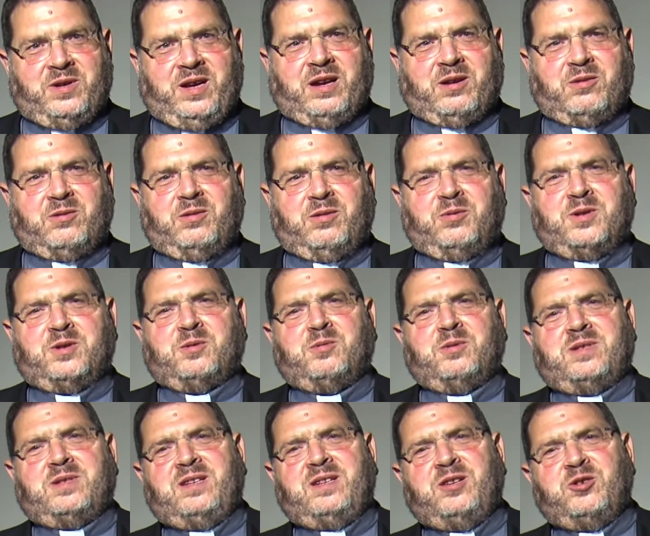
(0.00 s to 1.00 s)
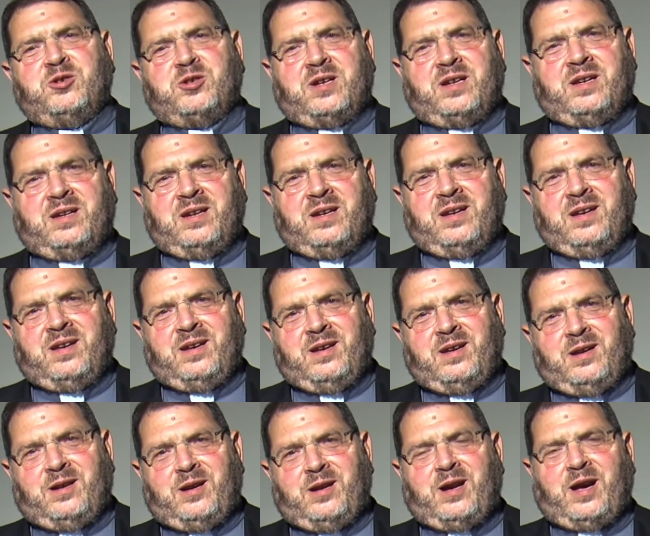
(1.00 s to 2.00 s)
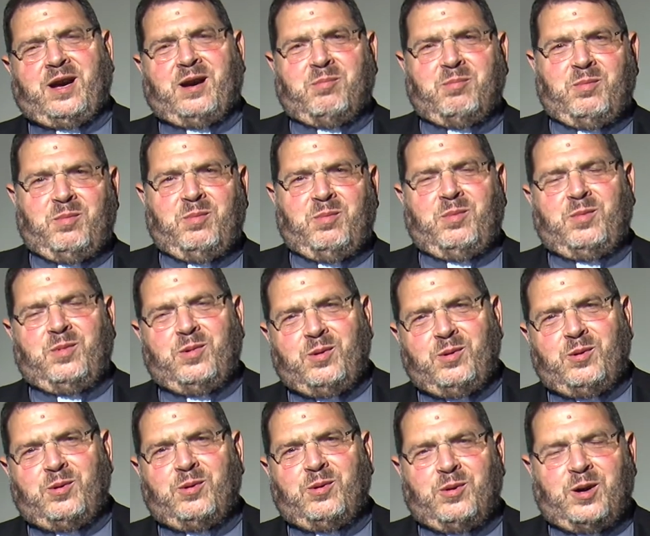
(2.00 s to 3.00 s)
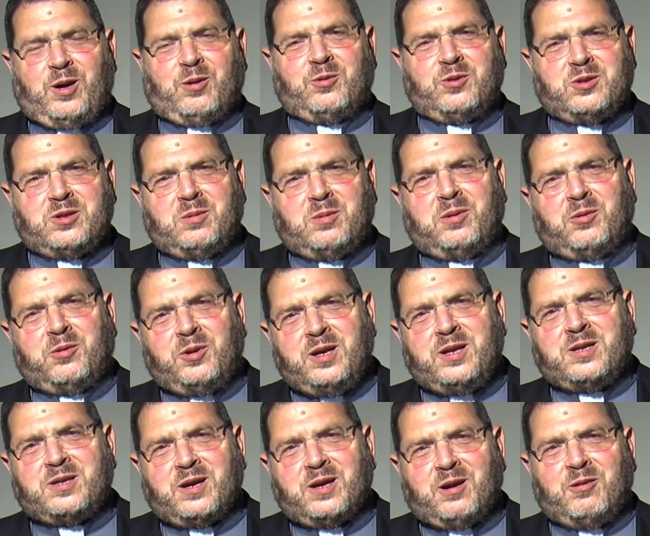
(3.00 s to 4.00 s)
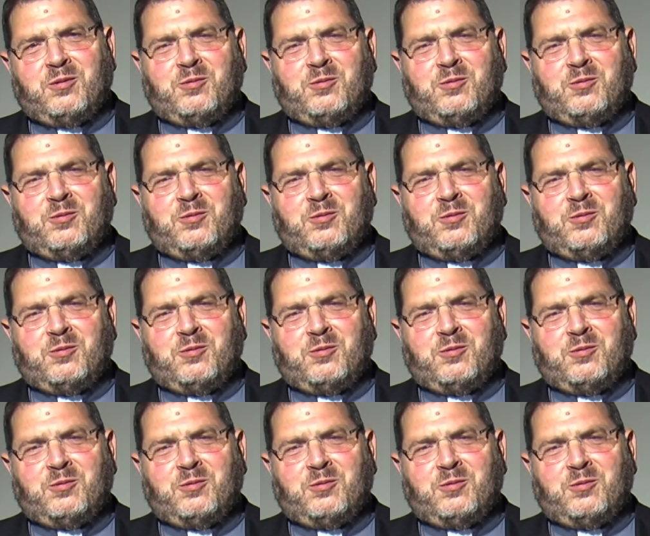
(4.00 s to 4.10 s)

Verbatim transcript: Ecco, questo esige eh, la, la consapevolezza che non